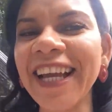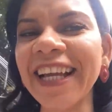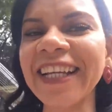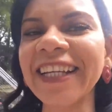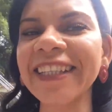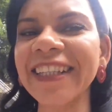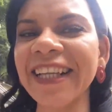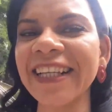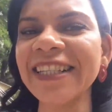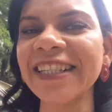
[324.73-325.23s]
e
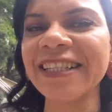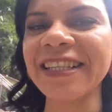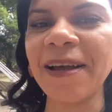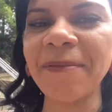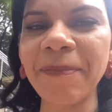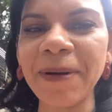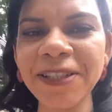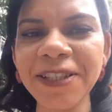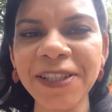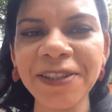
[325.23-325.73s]
aqui tem esses
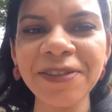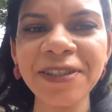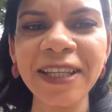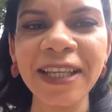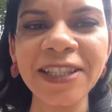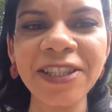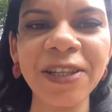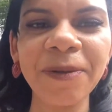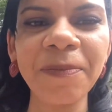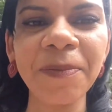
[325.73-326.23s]
sapatinhos
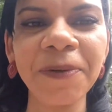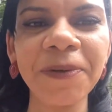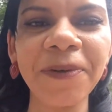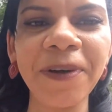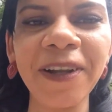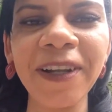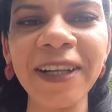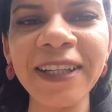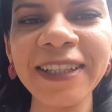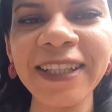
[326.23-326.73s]
que é típico
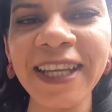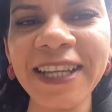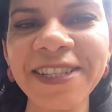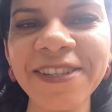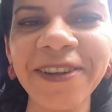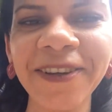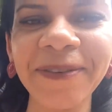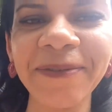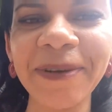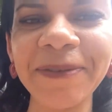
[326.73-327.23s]
holandês,
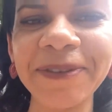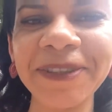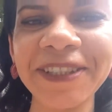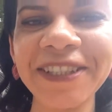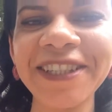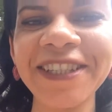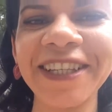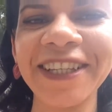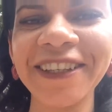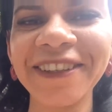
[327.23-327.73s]
olha como é
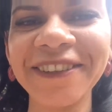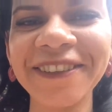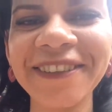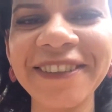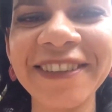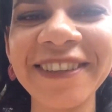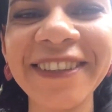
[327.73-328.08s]
bonitinho.